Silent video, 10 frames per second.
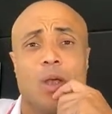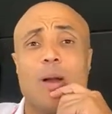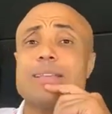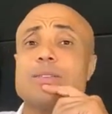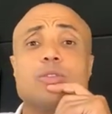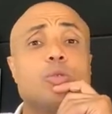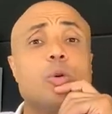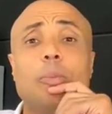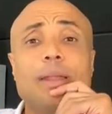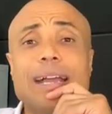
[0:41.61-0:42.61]
Quais são as
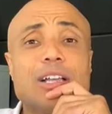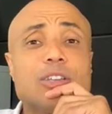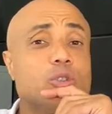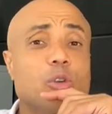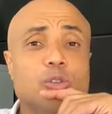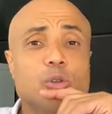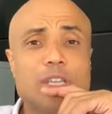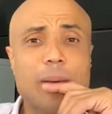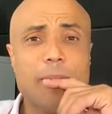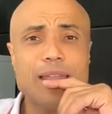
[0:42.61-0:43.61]
complicações do
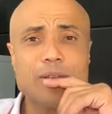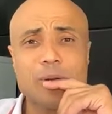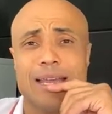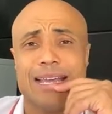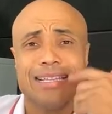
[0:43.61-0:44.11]
diabético?